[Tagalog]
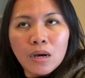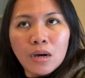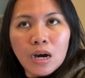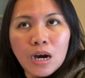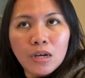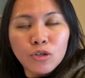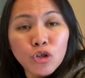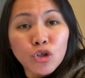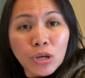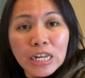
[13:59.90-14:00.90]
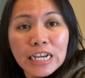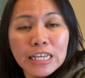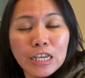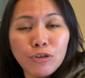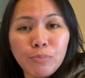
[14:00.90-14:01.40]
uh, usually
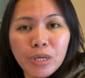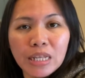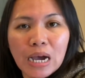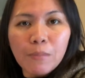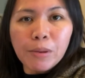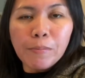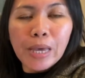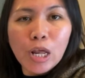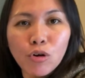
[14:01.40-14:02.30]
ganyan yung bill namin. Pero